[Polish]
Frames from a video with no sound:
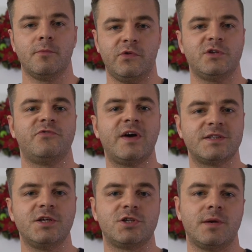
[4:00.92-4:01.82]
ponieważ
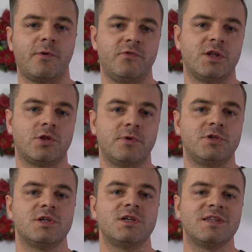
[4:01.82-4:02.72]
faktycznie powinna to
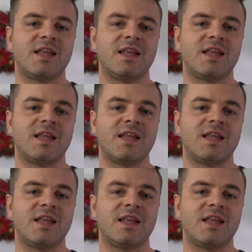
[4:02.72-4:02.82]
być